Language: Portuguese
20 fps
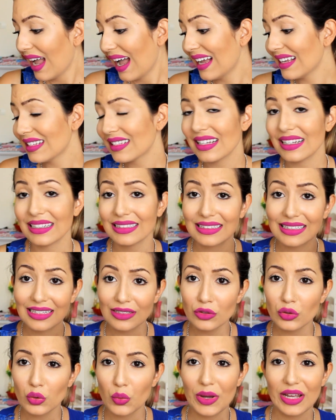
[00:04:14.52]
Assim,
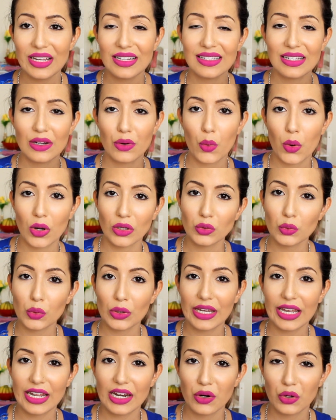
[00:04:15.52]
tanto esse quanto
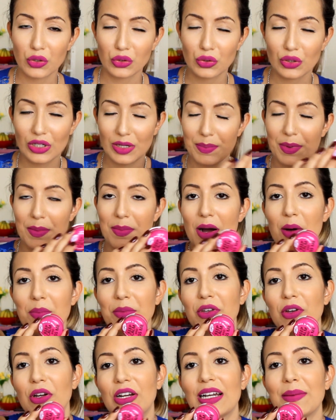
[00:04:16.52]
aquele outro lip
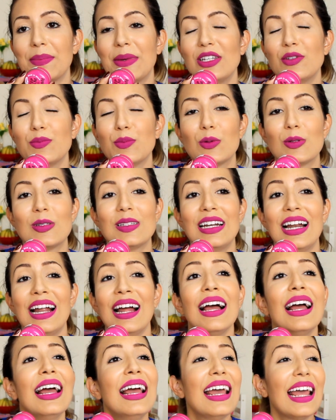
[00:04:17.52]
balm que eu acabei de
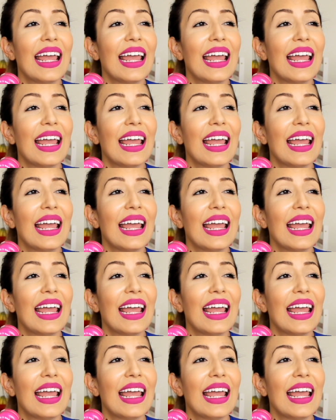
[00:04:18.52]
mostrar,